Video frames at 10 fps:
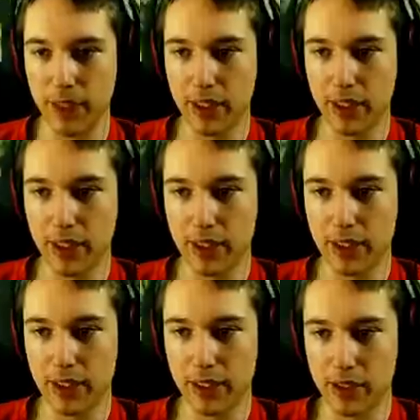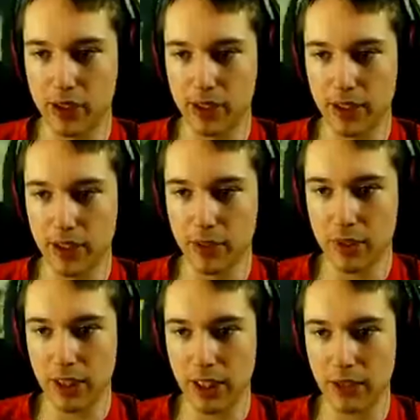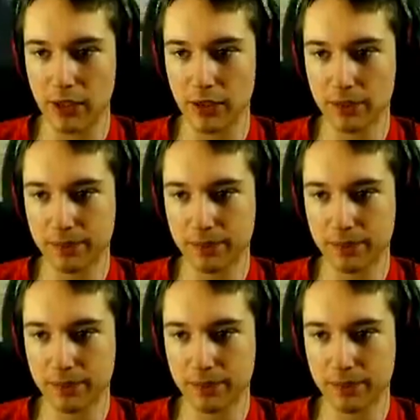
E, jeżeli znajdziemy kanion,